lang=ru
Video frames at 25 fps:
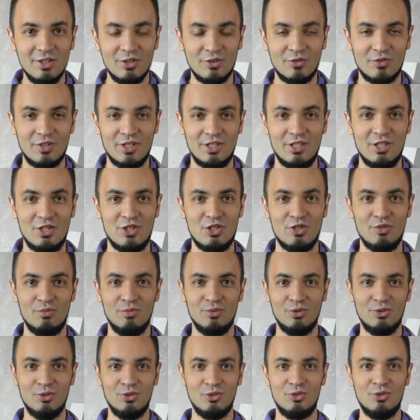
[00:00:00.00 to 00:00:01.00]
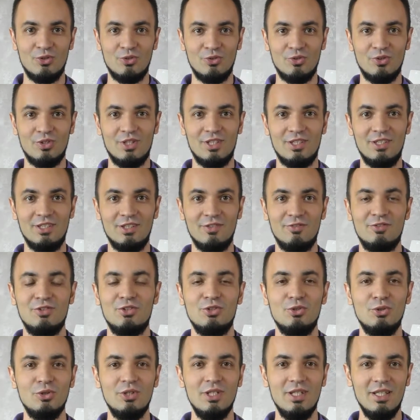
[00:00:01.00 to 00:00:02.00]
то в конечном итоге он угодит в
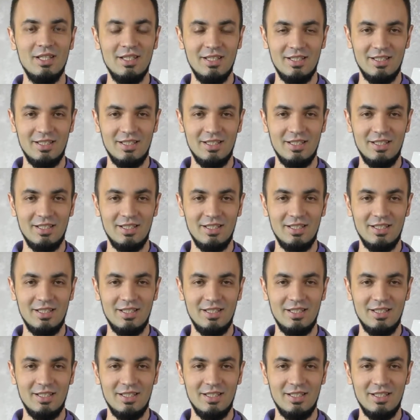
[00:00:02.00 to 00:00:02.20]
суд,